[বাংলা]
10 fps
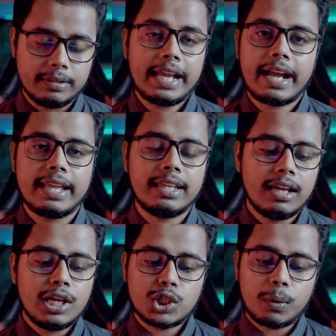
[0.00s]
দেখাই
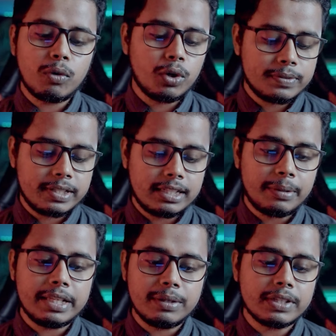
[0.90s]
সবগুলো ওয়েবসাইটে
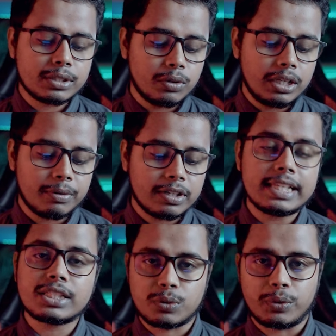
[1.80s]
আমি ইনভেস্ট করি এবং
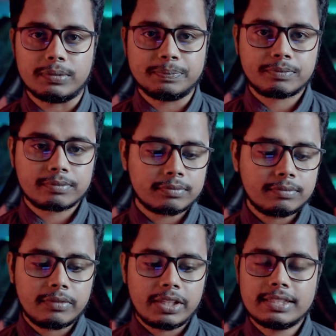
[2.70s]
টেস্ট করি
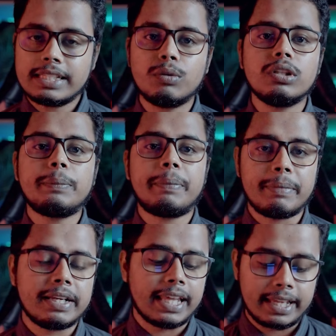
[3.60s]
যেগুলোতে
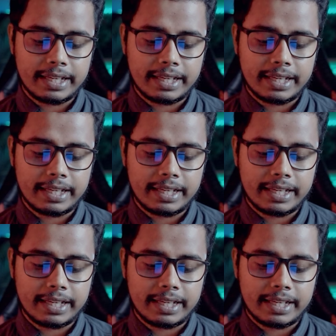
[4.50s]
পেমেন্ট দেয়